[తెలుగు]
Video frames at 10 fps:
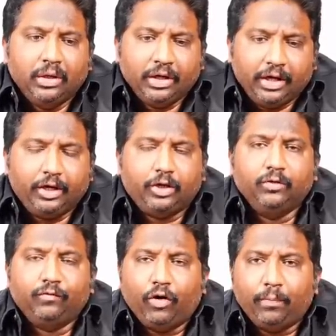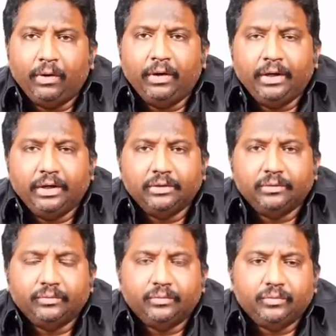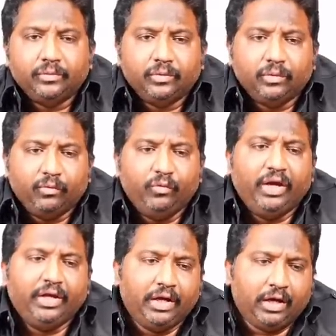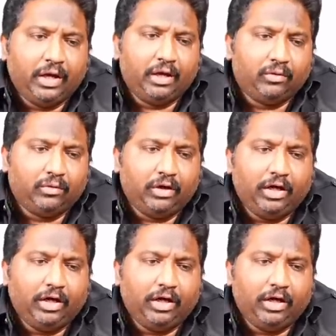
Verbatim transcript: హిట్ ఫ్లాపుల్ని వ్యంగ్యంగానో